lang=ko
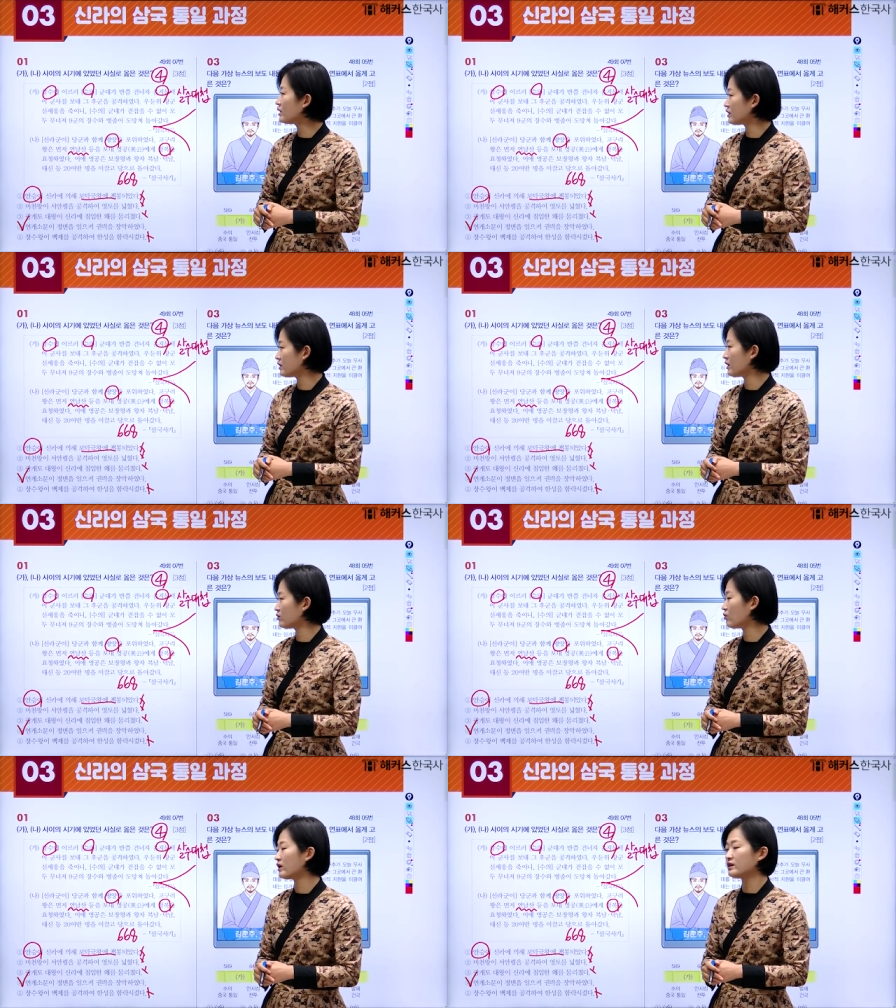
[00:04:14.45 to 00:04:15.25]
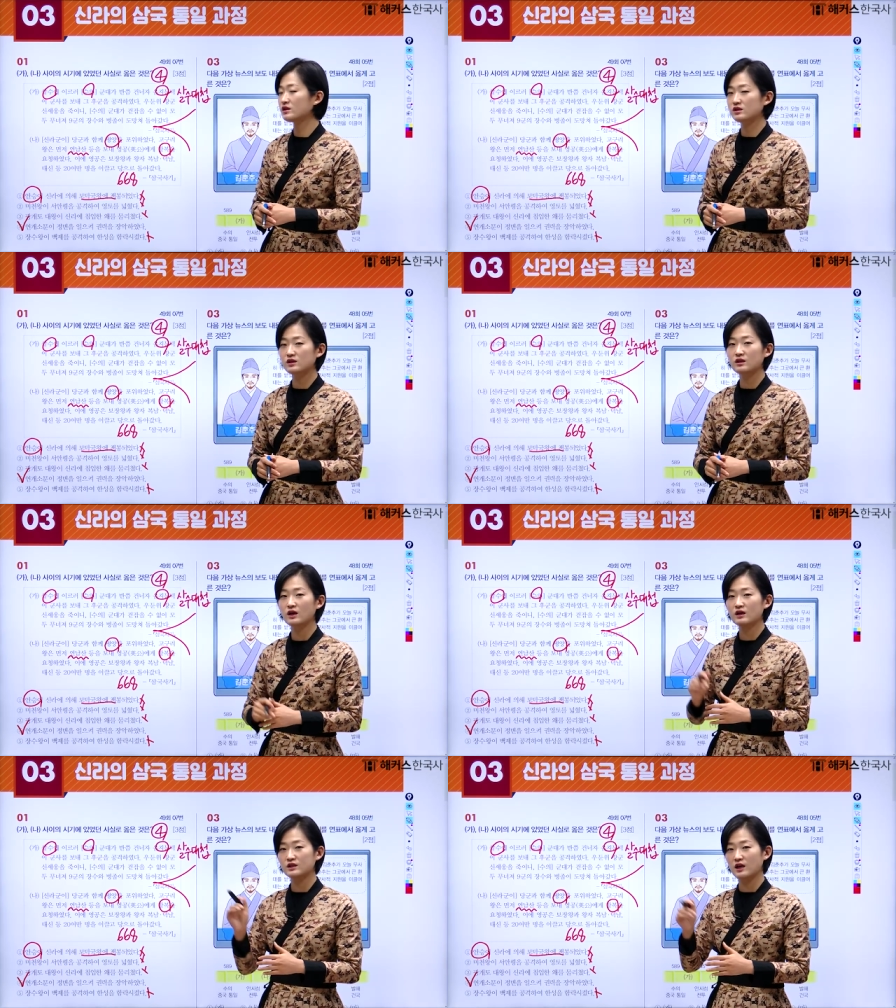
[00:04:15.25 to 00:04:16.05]
그래도 하나씩
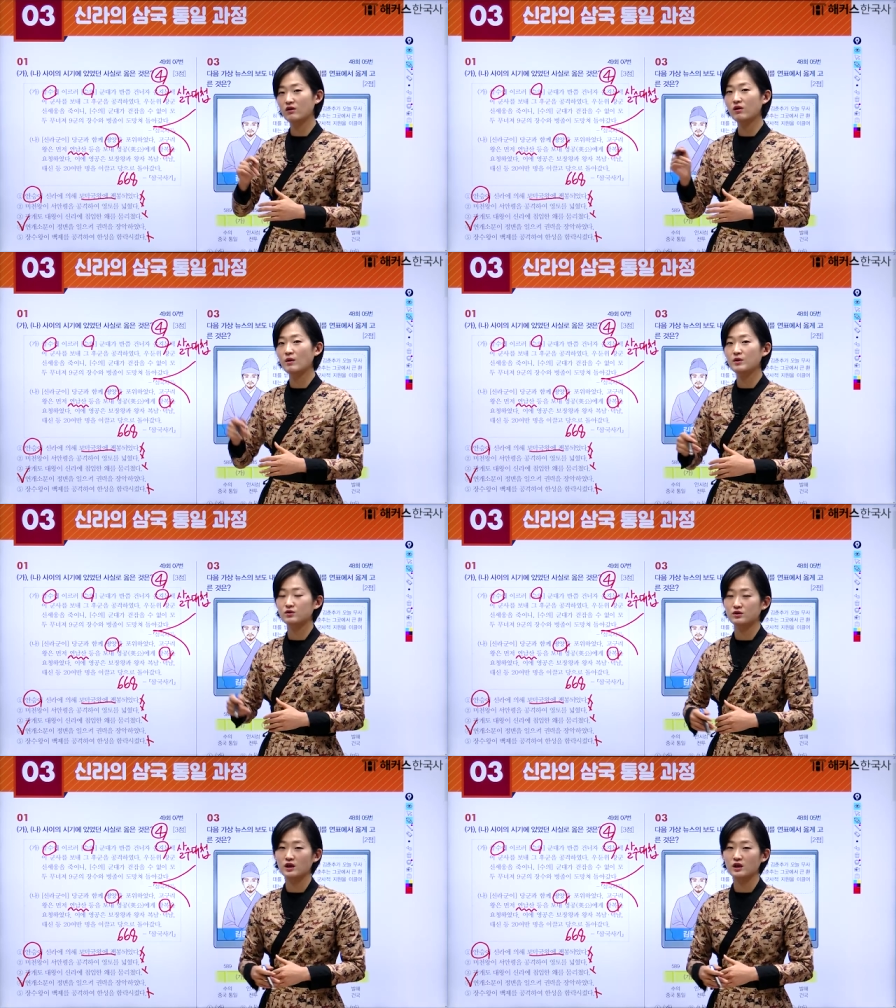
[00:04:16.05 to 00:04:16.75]
제거하면서